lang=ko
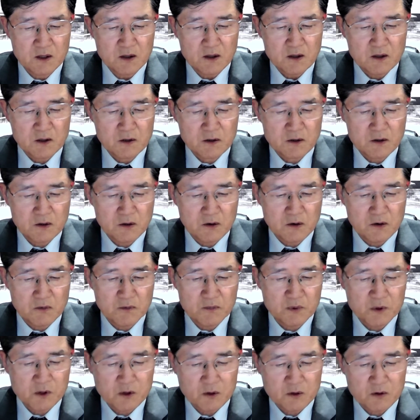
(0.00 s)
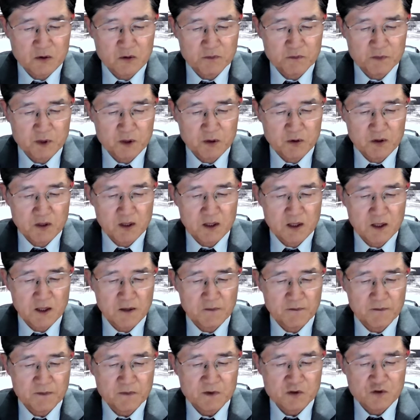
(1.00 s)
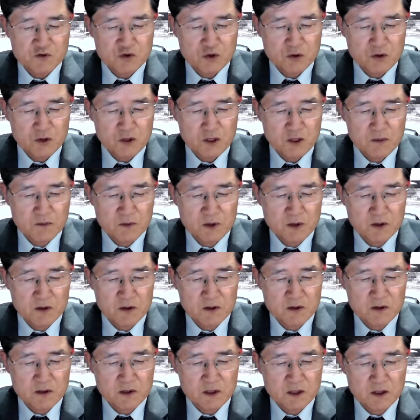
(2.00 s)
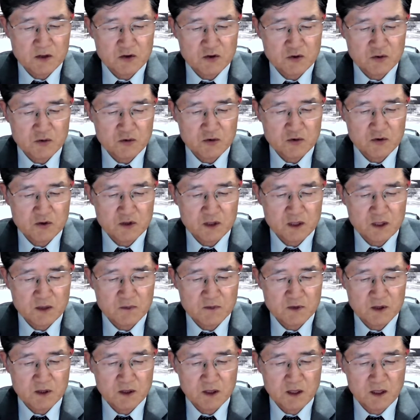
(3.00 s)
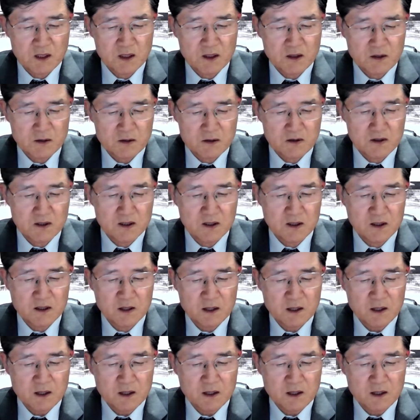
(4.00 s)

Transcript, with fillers: 건너고 비록 피곤하나 추격하며 그가 숙부 사람들에게 이르되